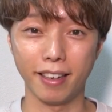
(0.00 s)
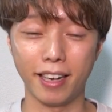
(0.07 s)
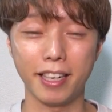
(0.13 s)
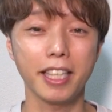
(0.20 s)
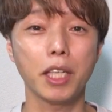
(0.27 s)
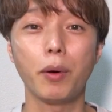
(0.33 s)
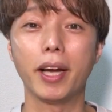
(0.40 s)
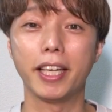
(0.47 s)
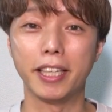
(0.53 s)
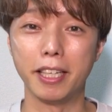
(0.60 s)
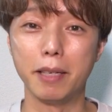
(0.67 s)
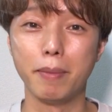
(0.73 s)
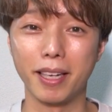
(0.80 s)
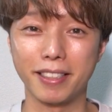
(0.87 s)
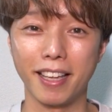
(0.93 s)
あなたはい
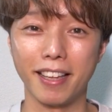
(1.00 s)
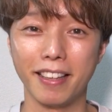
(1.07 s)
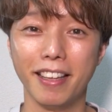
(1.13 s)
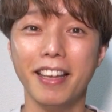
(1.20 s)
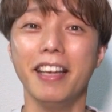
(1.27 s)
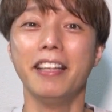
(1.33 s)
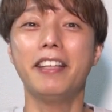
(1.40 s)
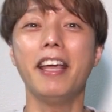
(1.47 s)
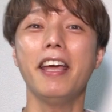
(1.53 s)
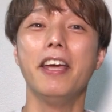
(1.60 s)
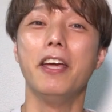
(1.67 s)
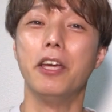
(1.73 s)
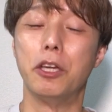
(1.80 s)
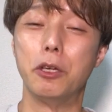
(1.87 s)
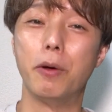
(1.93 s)
りません。って
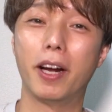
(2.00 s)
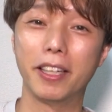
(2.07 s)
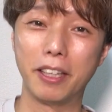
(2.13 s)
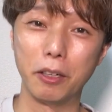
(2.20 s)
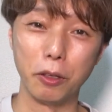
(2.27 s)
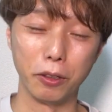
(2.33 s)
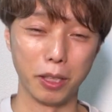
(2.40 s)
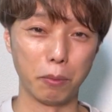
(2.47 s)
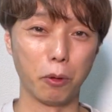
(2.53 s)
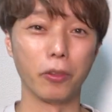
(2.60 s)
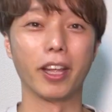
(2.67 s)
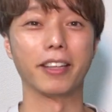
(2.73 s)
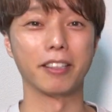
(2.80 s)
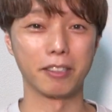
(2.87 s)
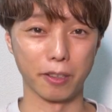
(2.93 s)
言われてるようなもん
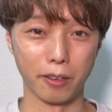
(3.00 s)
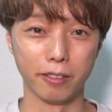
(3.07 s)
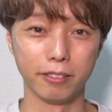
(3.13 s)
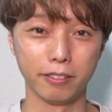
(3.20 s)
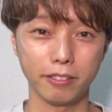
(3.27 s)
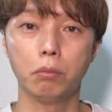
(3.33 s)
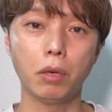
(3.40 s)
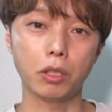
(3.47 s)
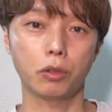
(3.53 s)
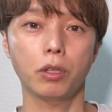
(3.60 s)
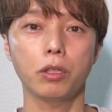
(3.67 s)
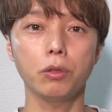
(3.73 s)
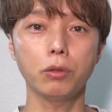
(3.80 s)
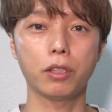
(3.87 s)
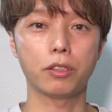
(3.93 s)
なんですよ。まあそ
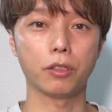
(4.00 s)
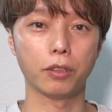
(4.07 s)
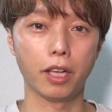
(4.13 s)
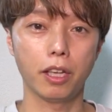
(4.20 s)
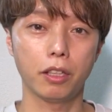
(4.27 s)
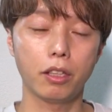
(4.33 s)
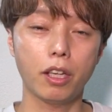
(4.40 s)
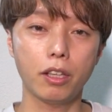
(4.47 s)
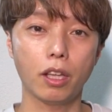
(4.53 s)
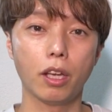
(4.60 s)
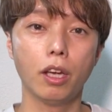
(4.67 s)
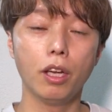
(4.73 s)
りゃそうですよね。だって